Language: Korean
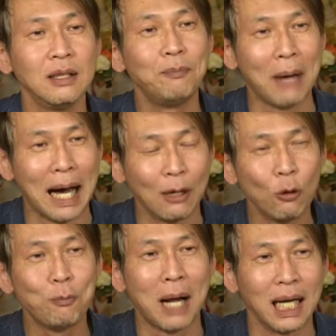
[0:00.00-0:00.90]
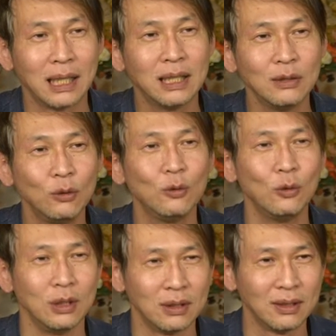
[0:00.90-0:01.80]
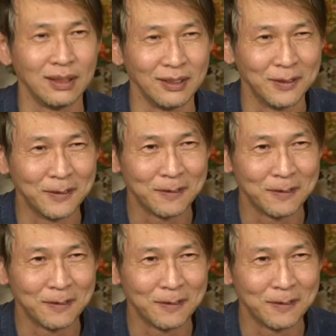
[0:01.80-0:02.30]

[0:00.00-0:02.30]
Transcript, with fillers: 걸 바로 밝혀주고 있어요.